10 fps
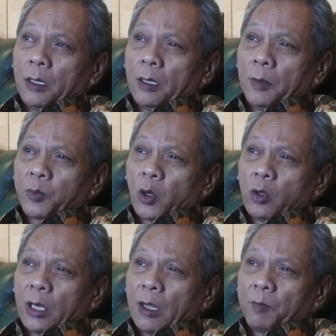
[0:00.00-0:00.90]
uh,
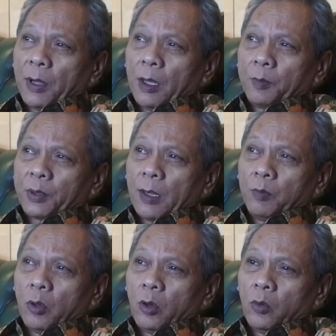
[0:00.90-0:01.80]
program Pak
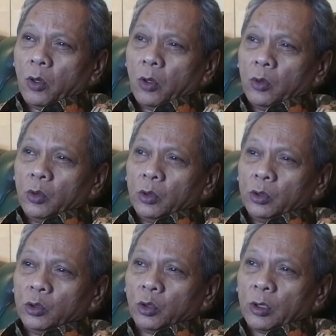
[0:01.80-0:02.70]
Prabowo
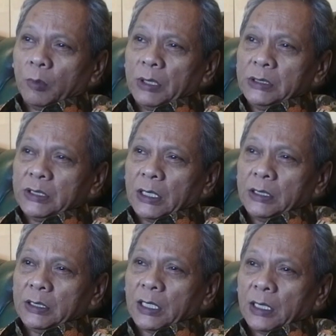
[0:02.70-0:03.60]
untuk
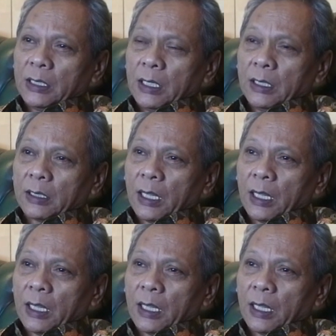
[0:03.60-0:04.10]
menjadikan